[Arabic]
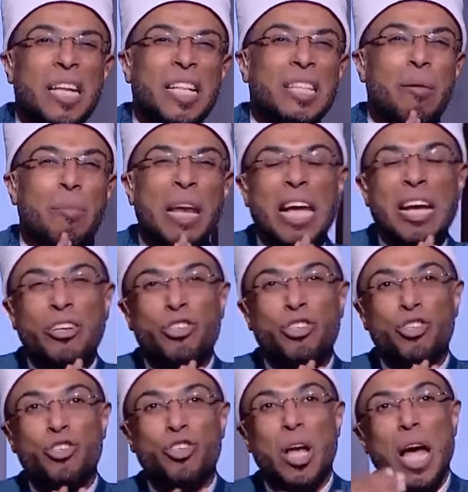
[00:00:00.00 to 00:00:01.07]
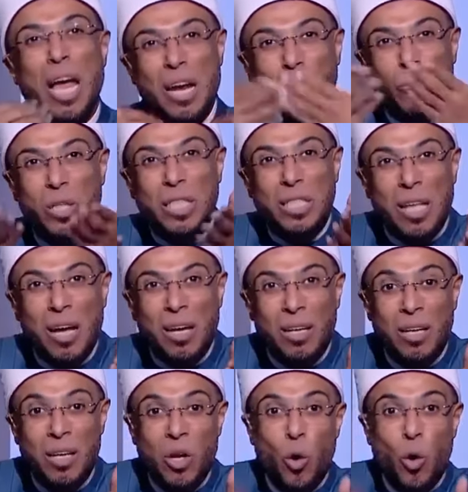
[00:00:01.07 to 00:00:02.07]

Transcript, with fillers: ان انت ملكش انا وانت